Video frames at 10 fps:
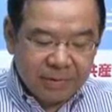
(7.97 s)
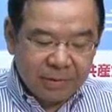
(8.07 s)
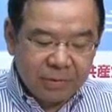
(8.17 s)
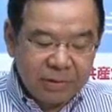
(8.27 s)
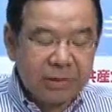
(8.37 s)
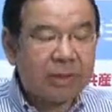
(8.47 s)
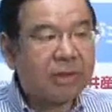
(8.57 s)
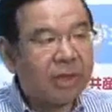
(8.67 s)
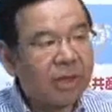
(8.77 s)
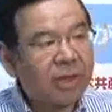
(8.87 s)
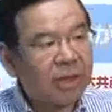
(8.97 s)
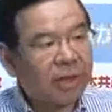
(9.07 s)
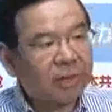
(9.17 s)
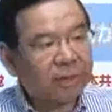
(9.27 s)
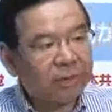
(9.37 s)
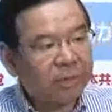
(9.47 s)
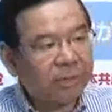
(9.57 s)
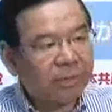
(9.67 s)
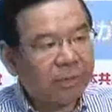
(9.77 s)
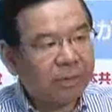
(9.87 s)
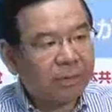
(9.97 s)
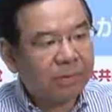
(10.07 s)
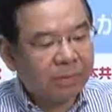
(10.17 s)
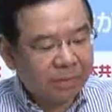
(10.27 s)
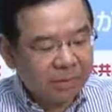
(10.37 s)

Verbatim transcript: 本日ですね、あのー、